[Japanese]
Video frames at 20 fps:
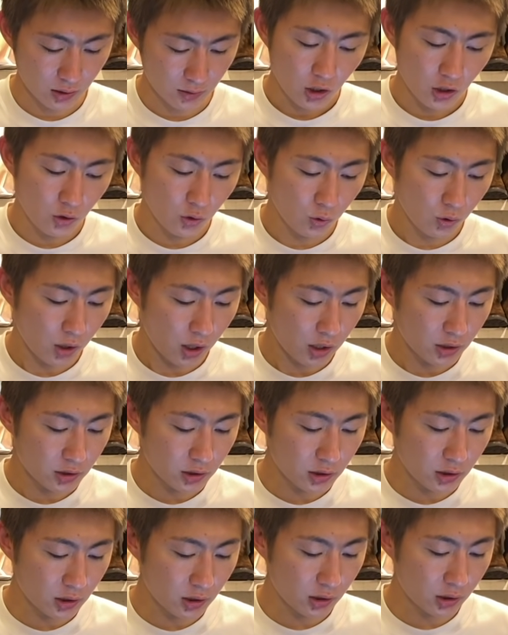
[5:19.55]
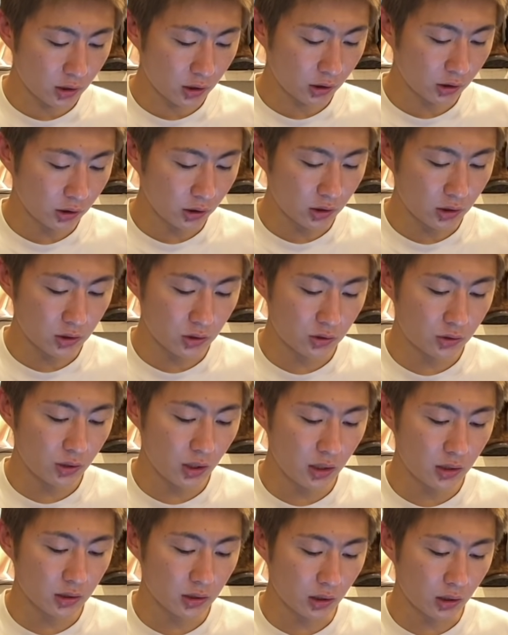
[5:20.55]
え、ロガー好きな方って少ない
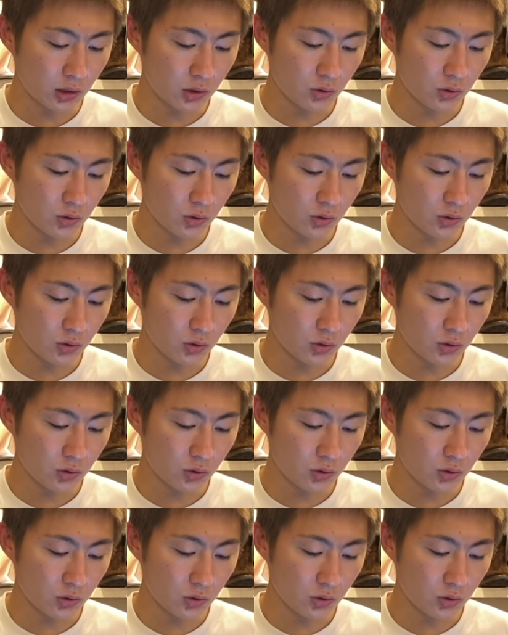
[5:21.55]
んですかね、